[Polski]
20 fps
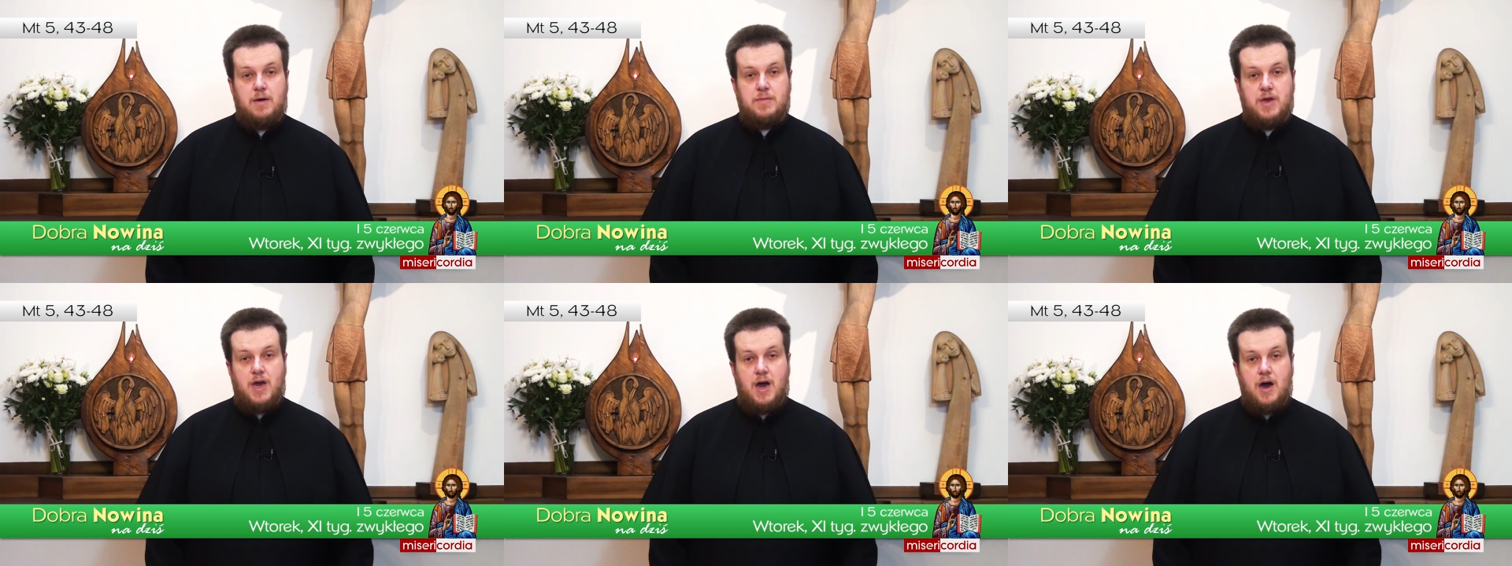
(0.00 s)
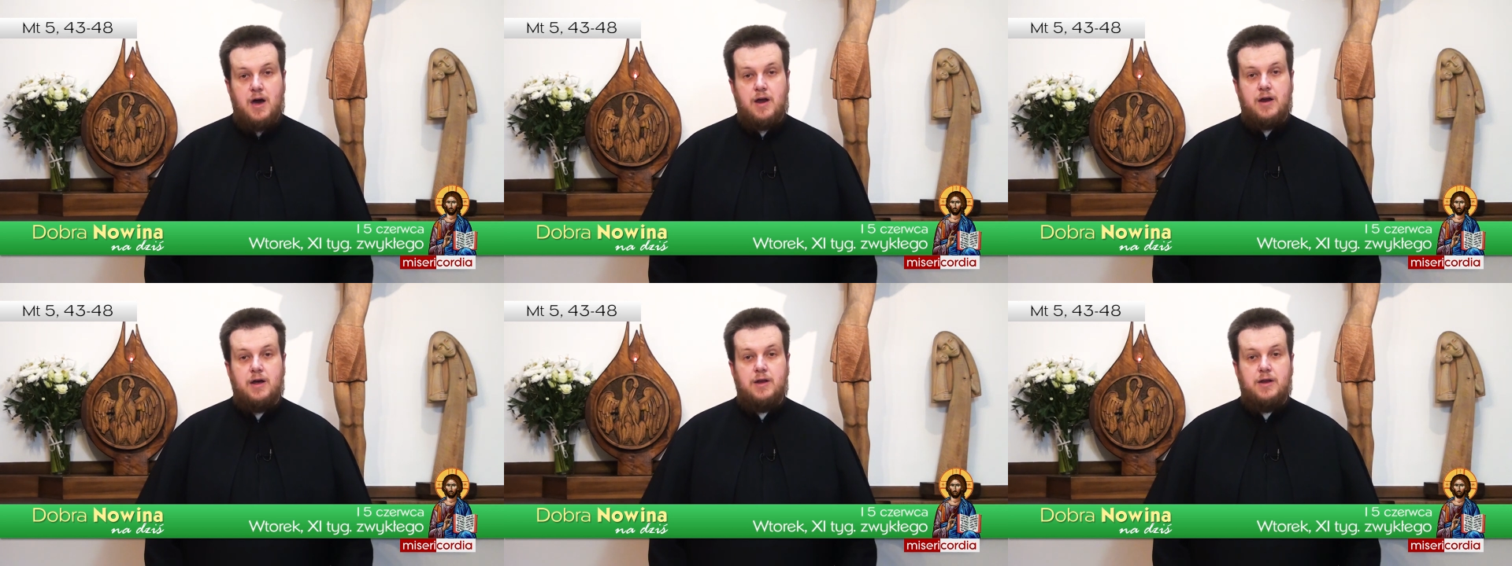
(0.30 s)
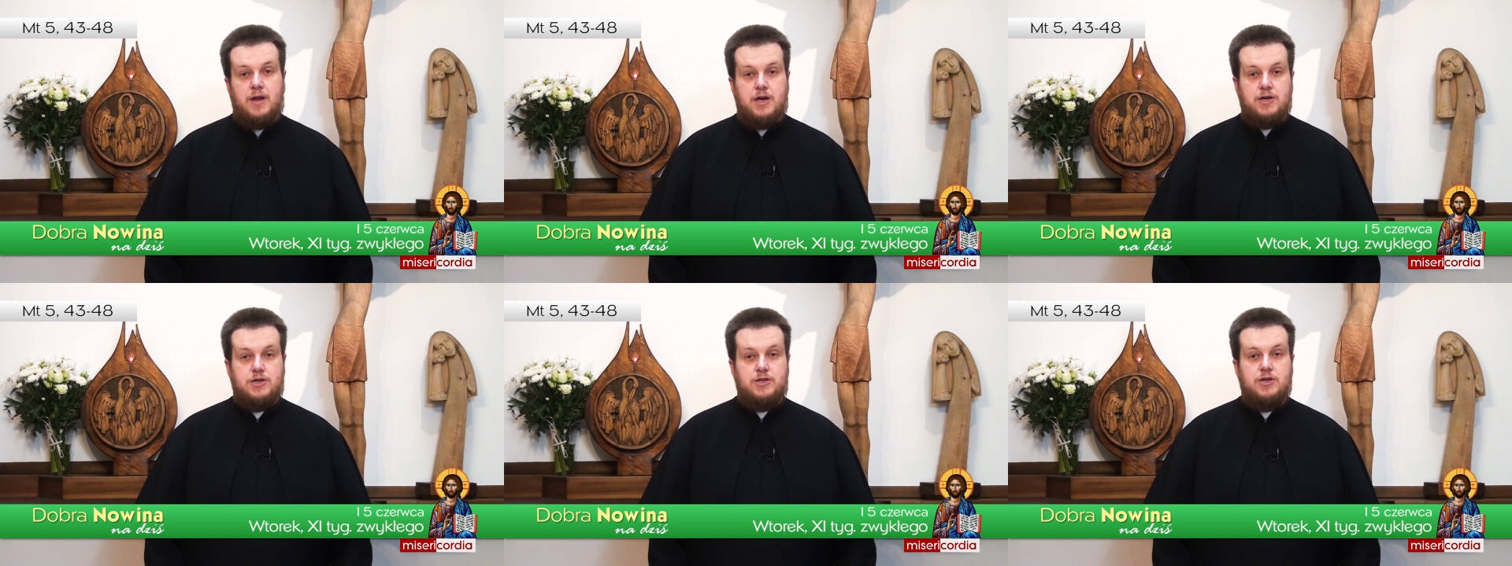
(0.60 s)
miara
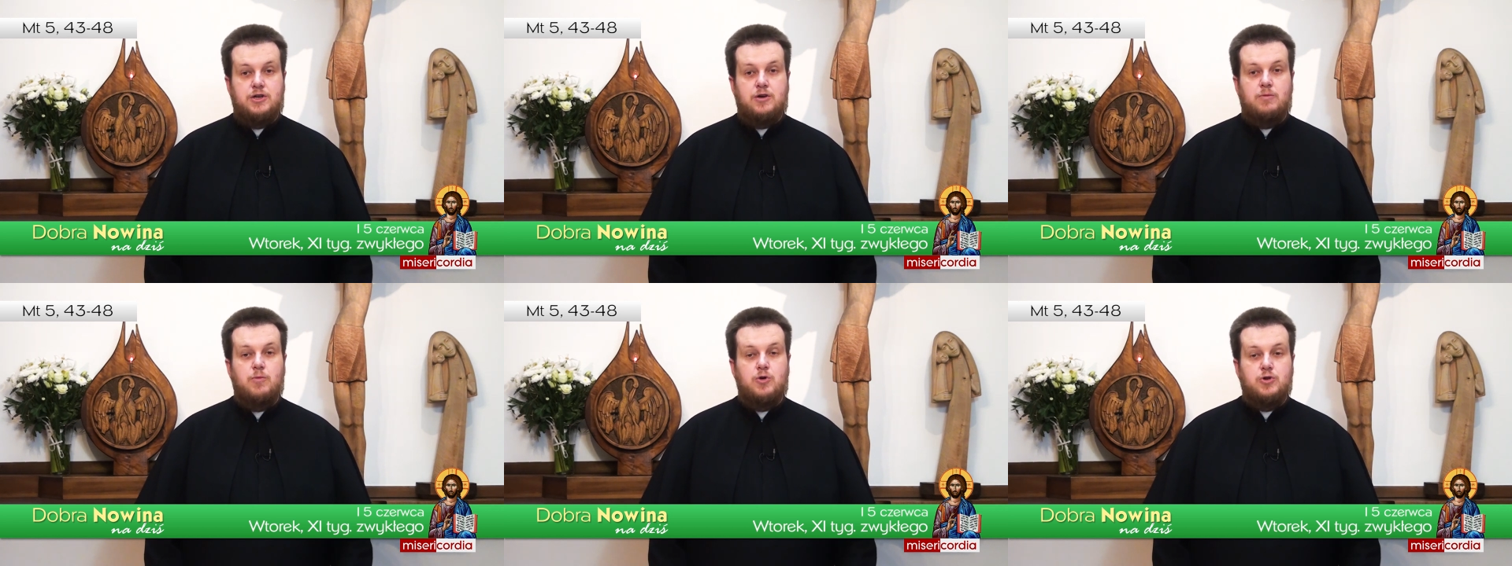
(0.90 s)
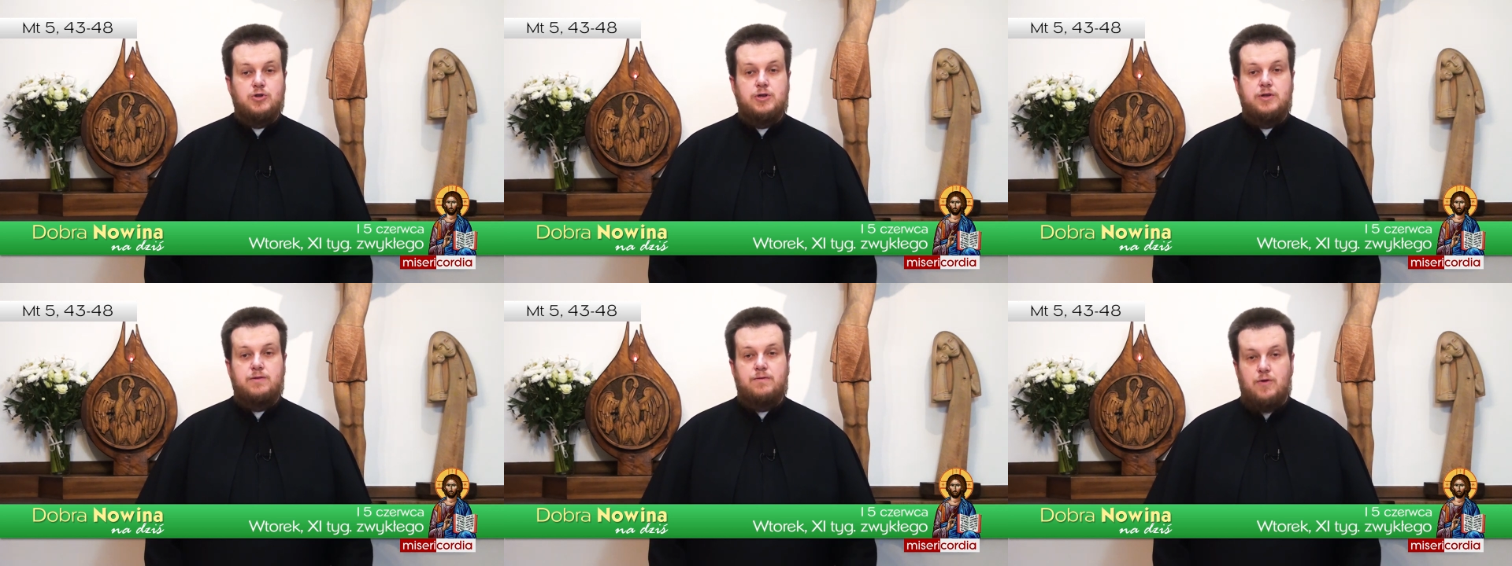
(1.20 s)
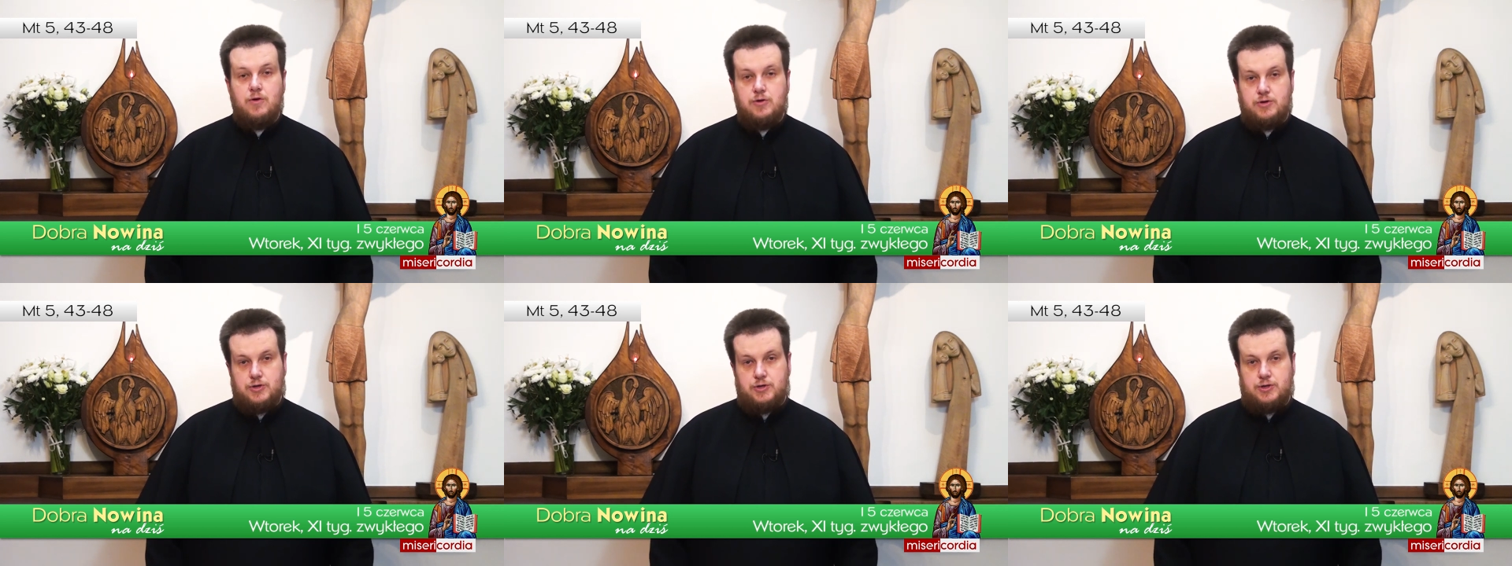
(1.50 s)
naszych
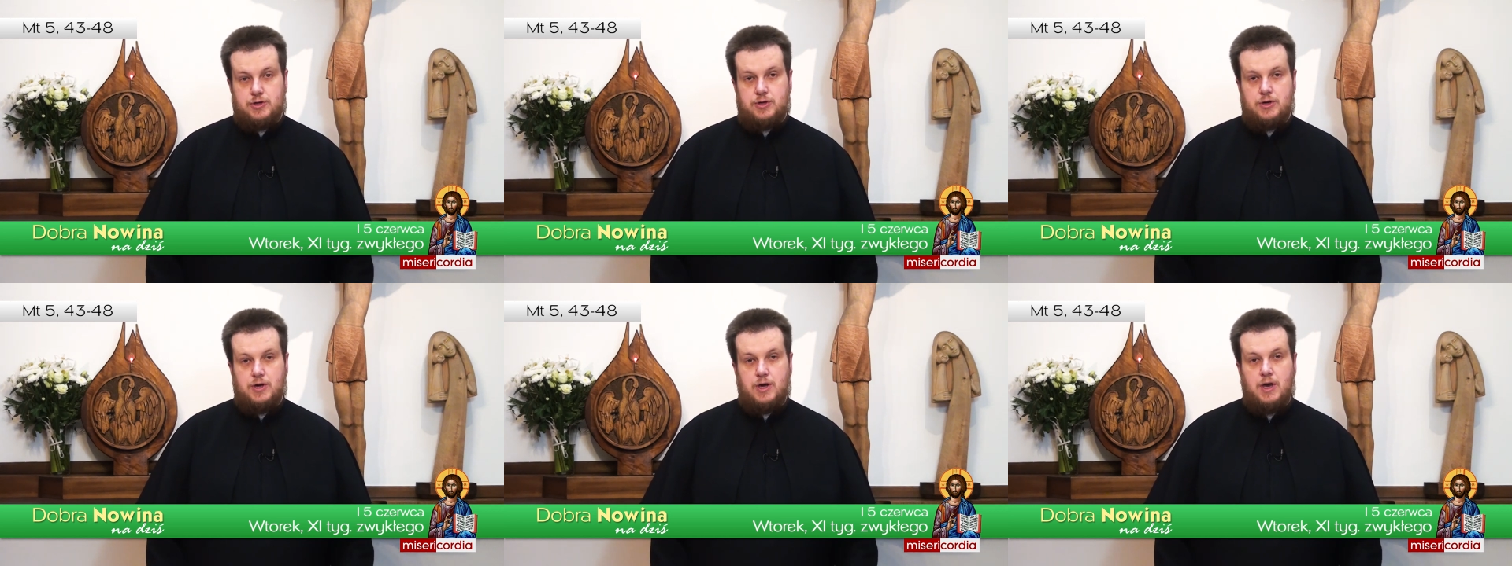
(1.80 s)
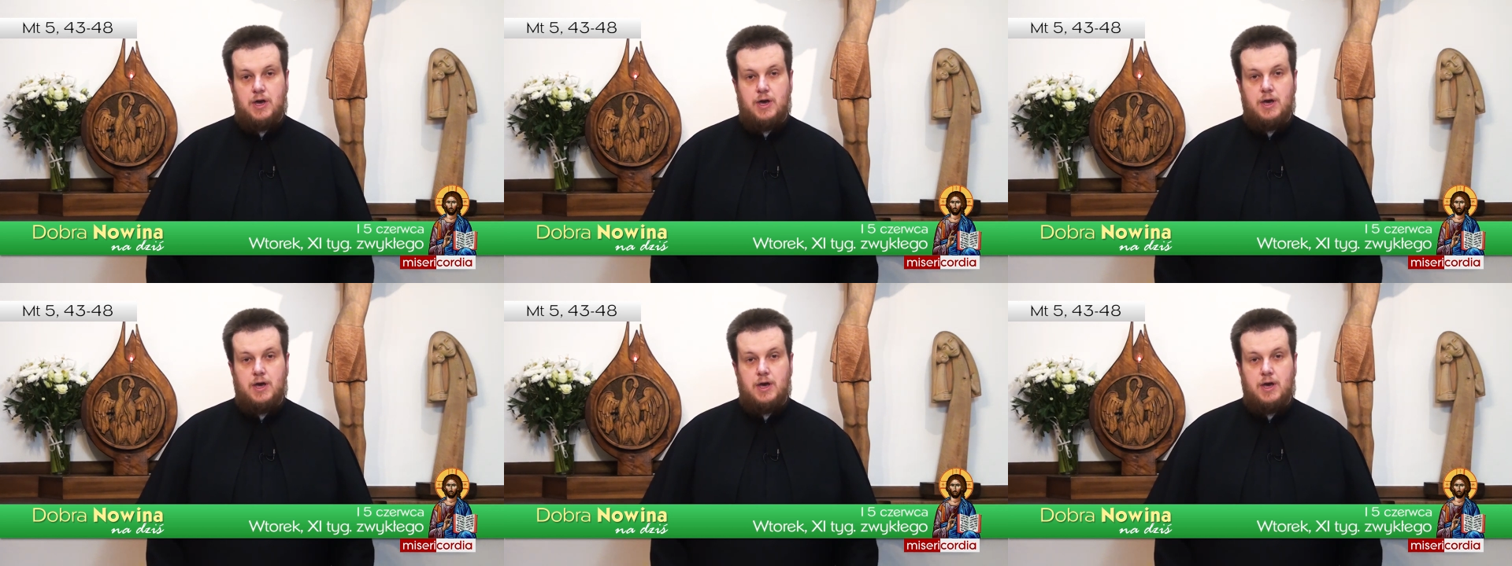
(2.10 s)
możliwości,